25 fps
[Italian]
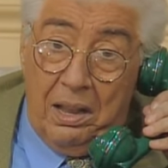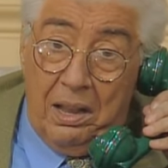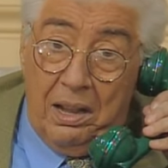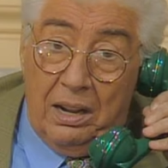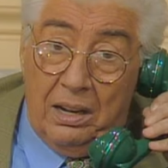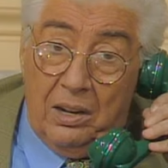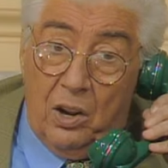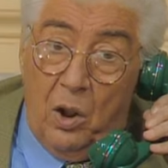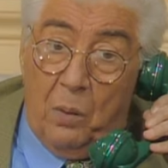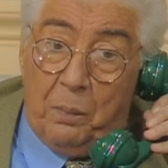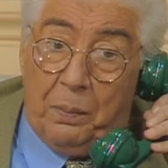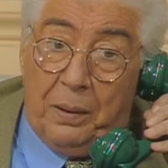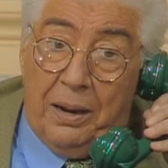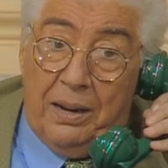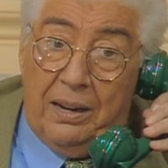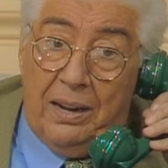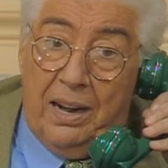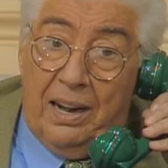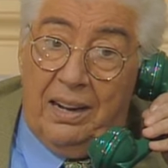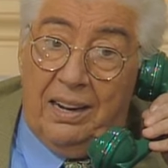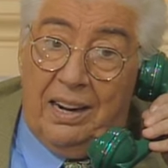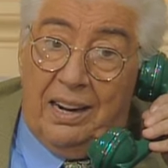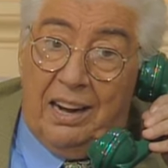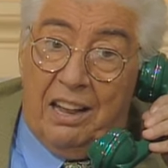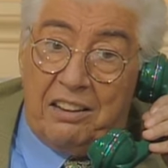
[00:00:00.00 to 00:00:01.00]
devo prendere
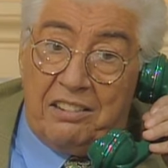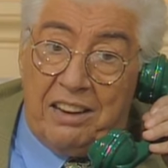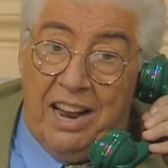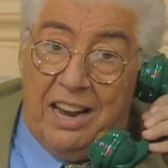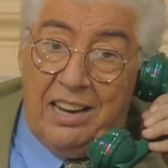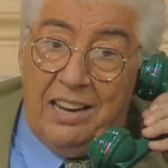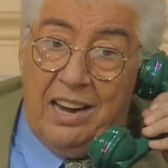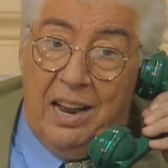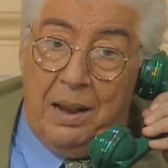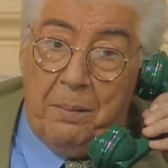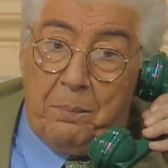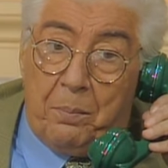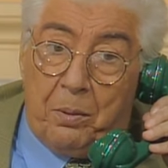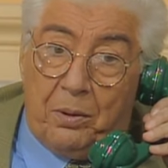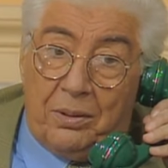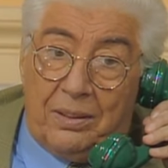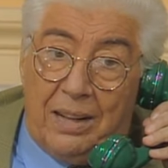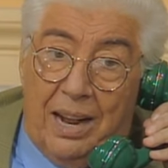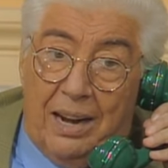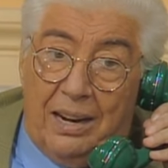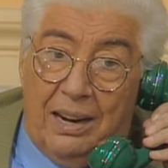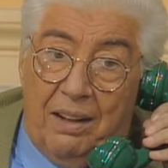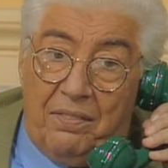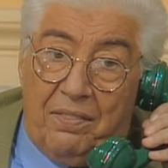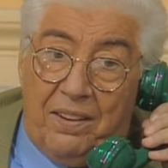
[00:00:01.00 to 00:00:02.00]
la lasagna e
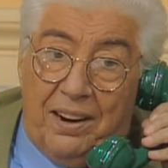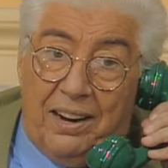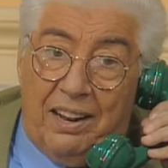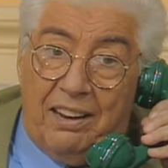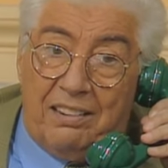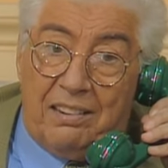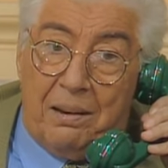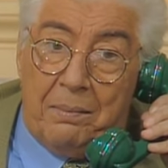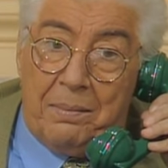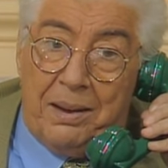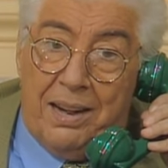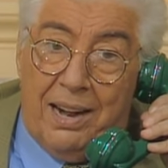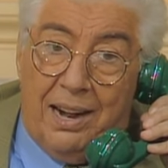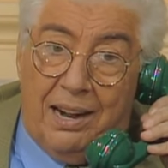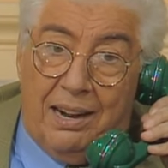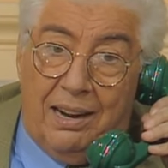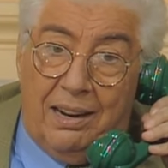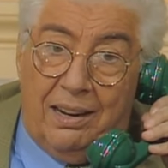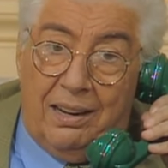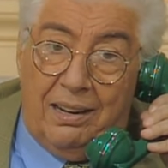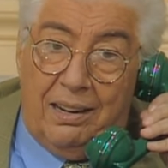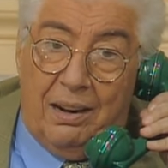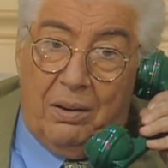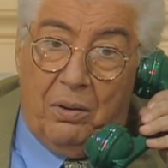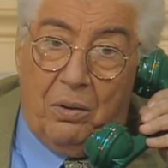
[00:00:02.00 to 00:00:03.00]
portarla a far esaminare
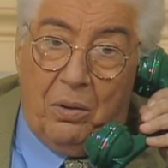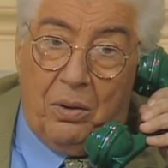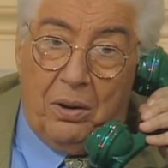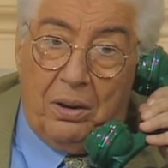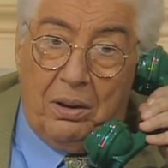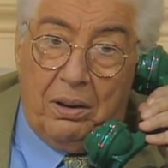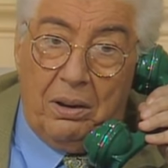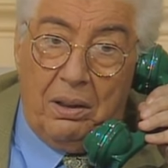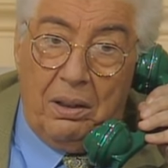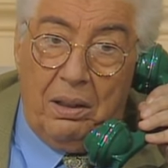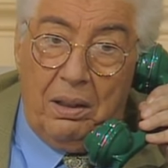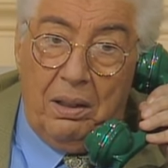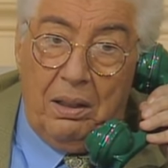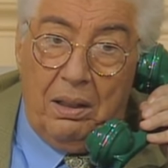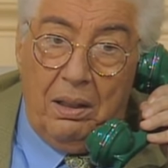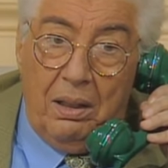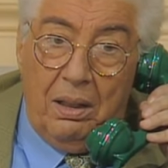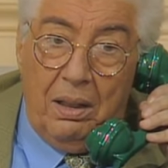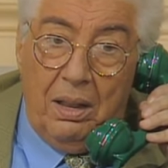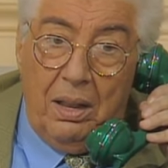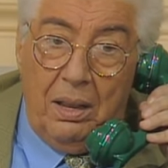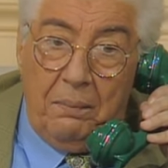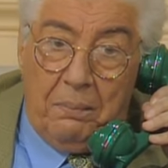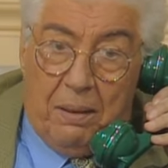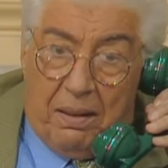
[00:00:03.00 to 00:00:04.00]
lì da voi.
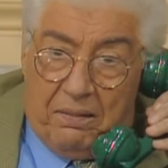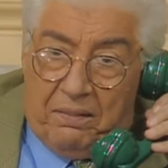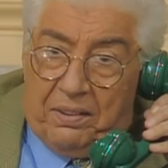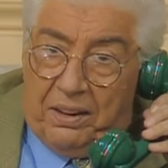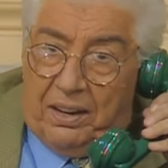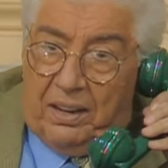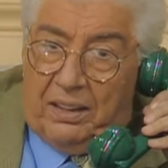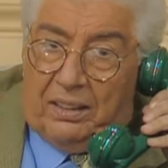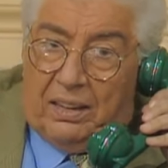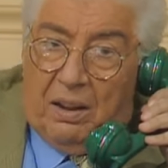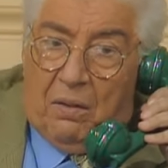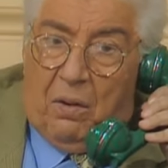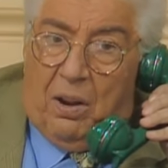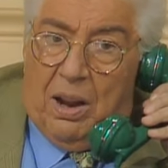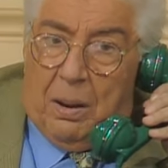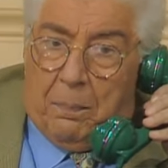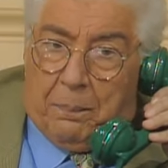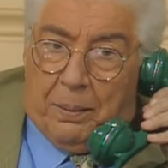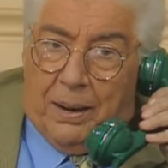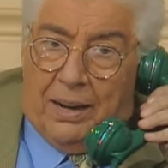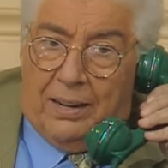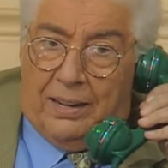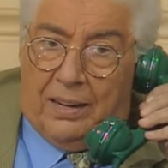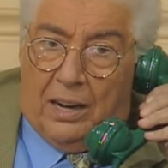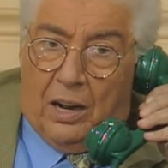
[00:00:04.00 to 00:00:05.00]
Beh, venite voi a
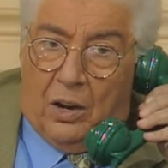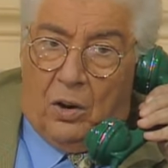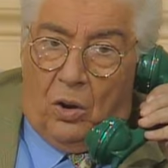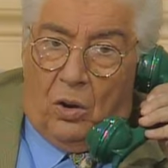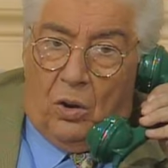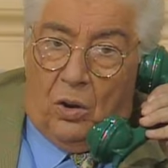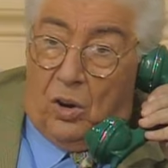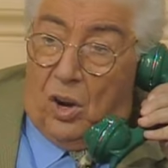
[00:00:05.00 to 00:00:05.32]
prenderla, no?